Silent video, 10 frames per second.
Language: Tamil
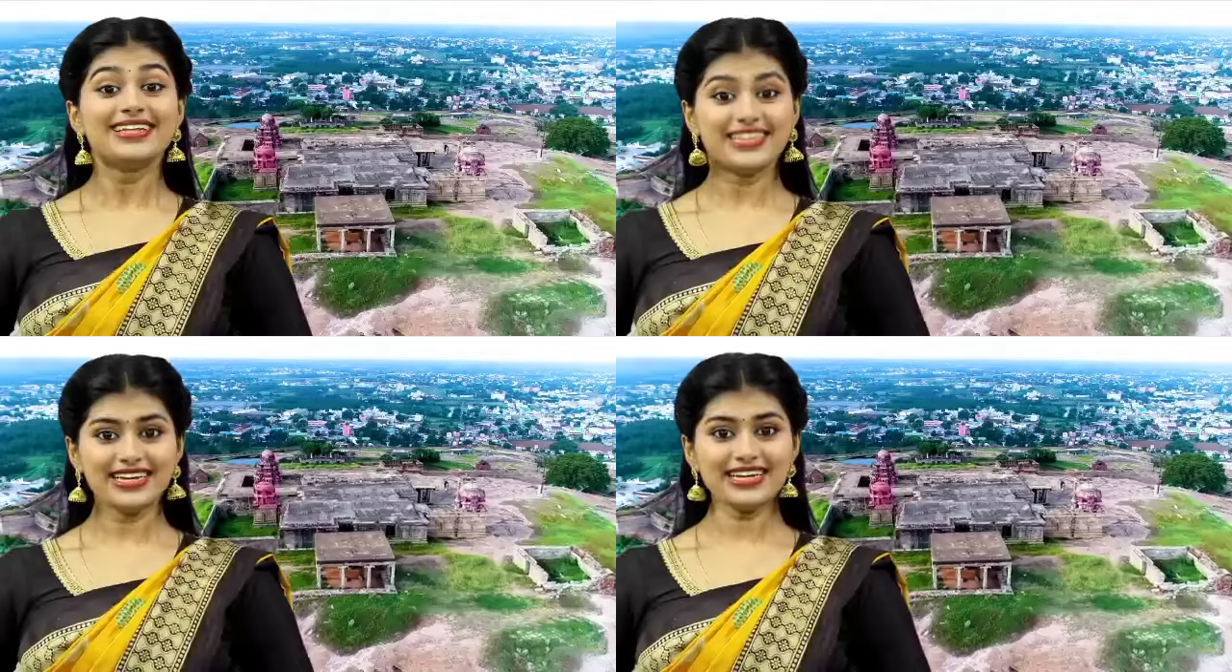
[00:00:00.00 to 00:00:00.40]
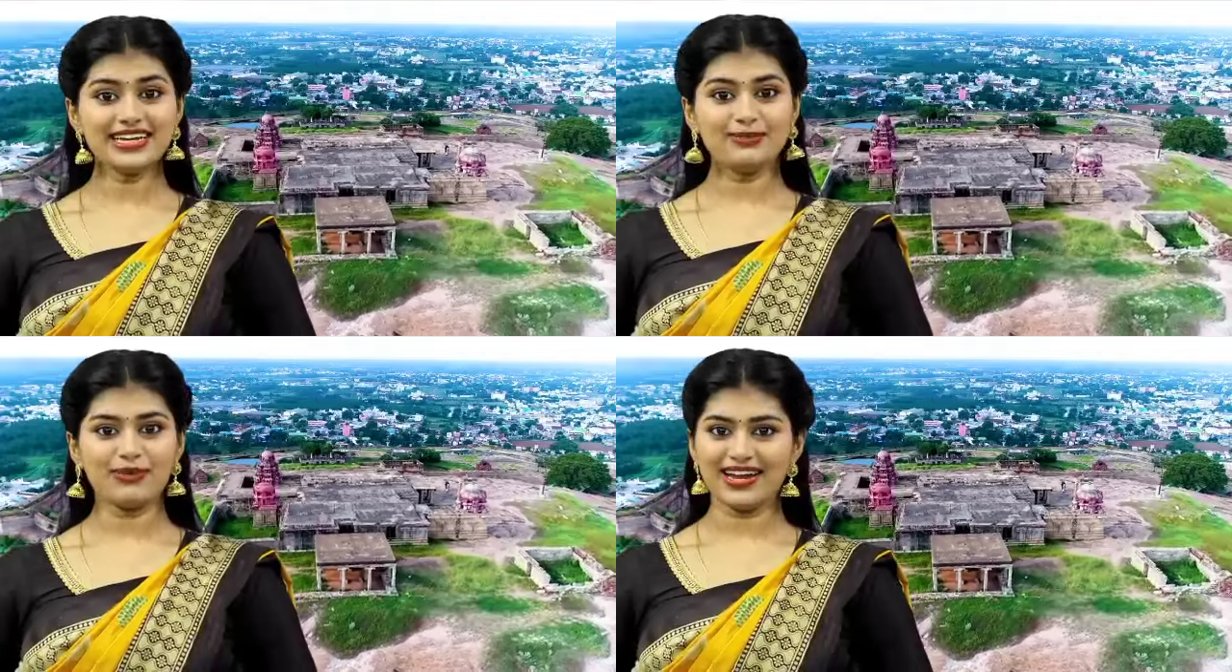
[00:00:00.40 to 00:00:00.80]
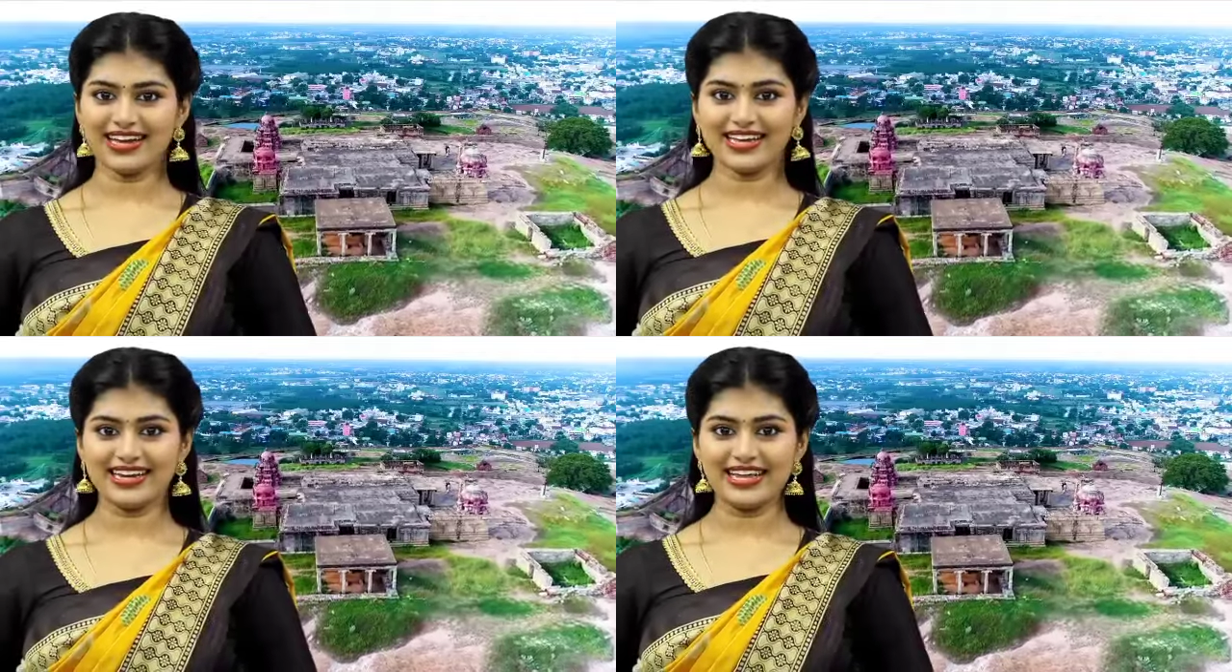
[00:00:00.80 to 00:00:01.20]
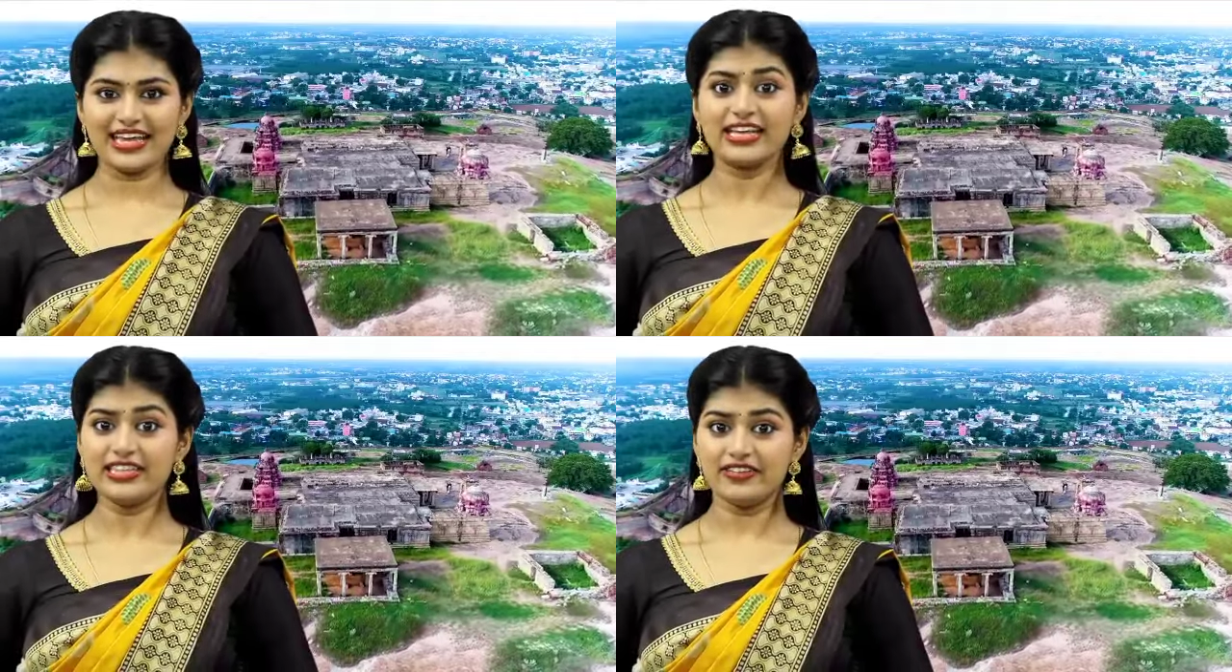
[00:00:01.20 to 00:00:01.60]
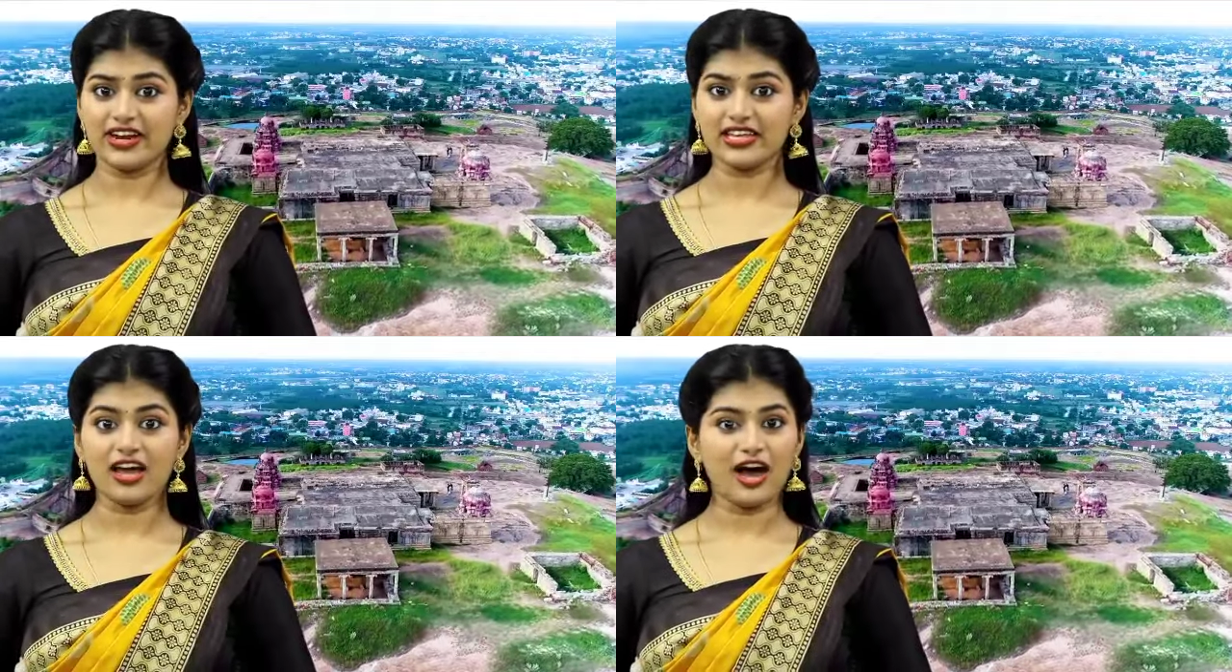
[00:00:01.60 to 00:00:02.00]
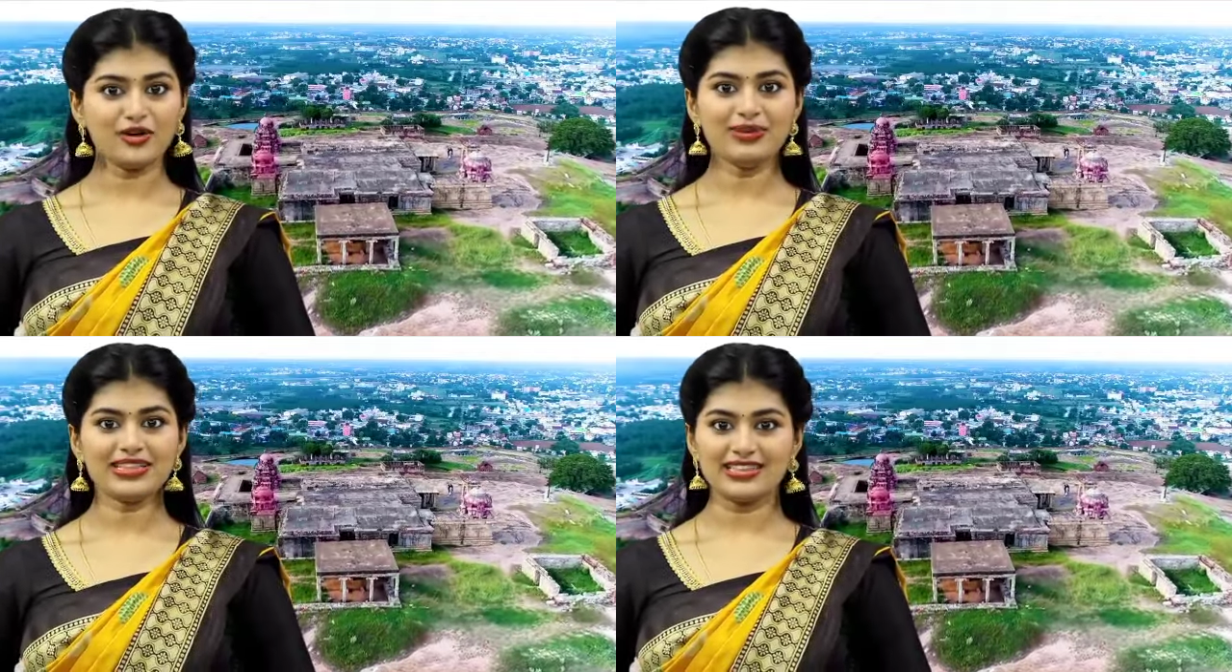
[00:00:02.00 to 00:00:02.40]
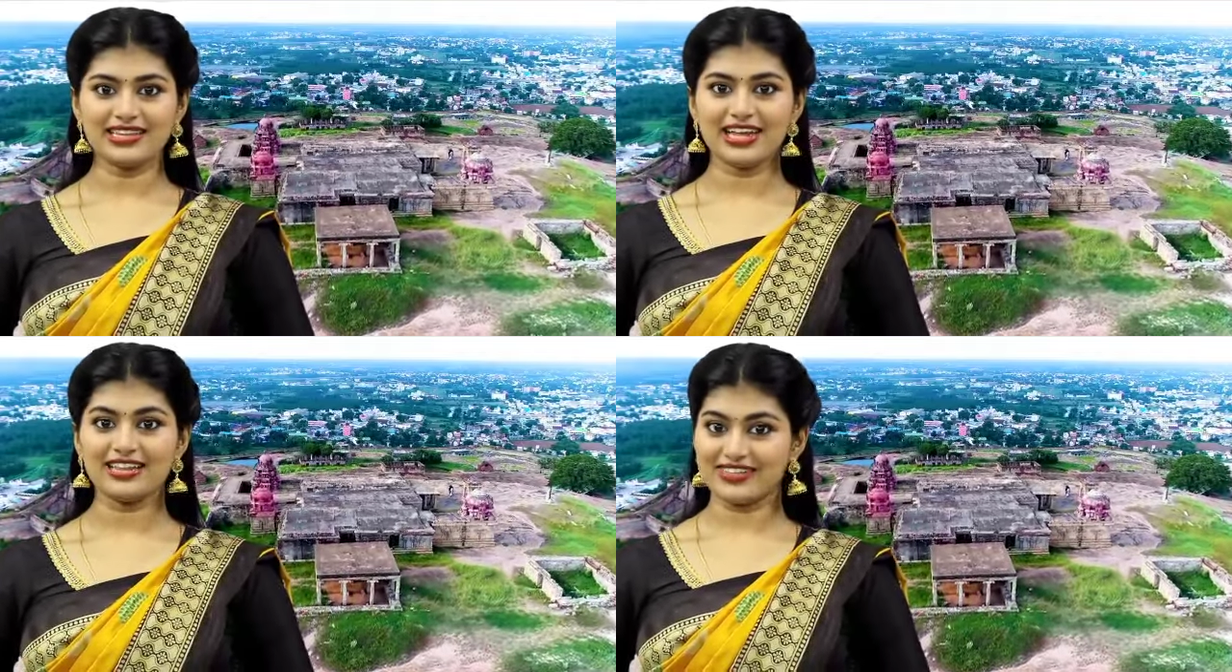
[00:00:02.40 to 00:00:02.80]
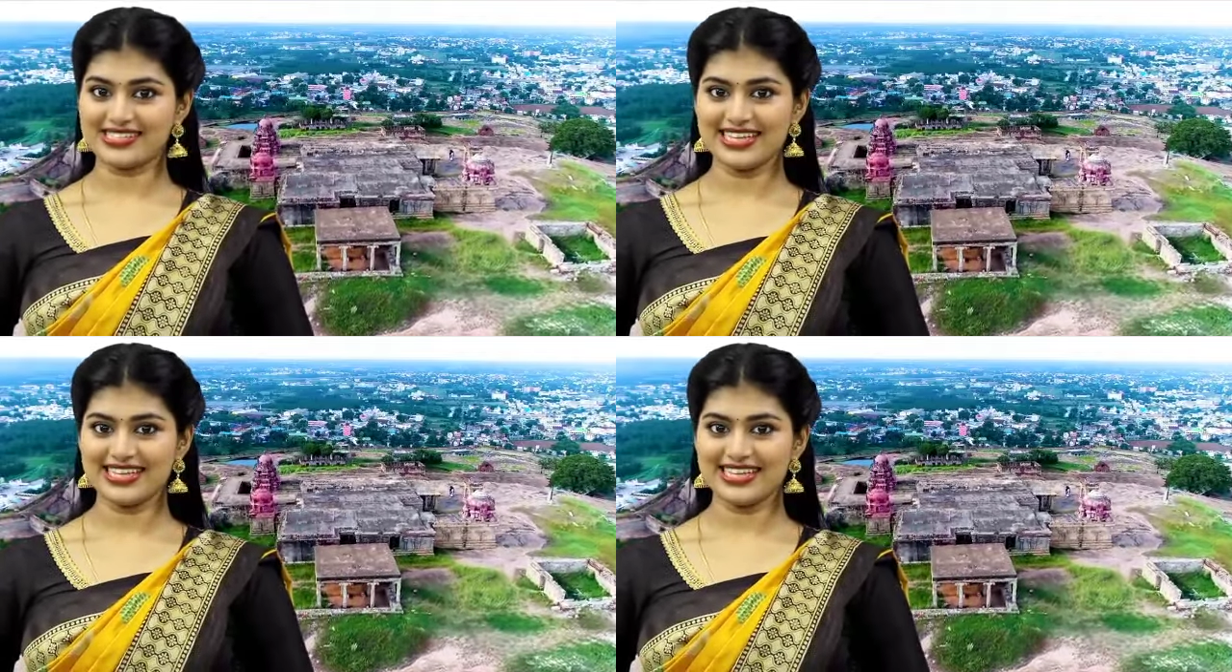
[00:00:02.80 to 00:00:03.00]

திண்டுக்கல் மாநகரிலேயே இதுவரை யாரும் தந்திடாத